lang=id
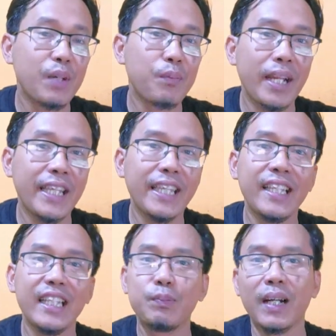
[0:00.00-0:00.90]
Jerman,
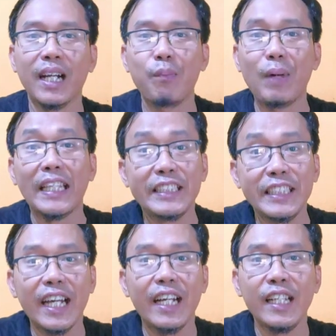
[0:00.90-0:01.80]
Inggris, bahkan
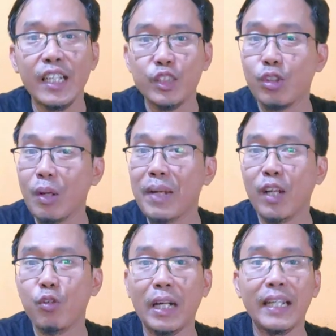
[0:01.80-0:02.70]
Malaysia juga
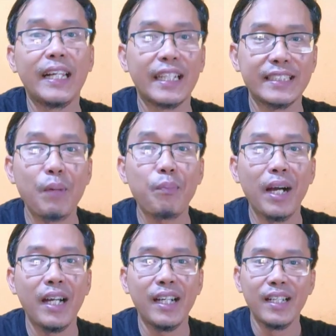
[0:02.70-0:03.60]
melakukan hal yang
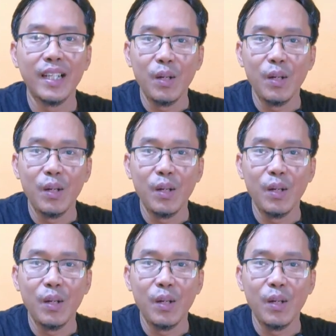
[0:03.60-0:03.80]
sama.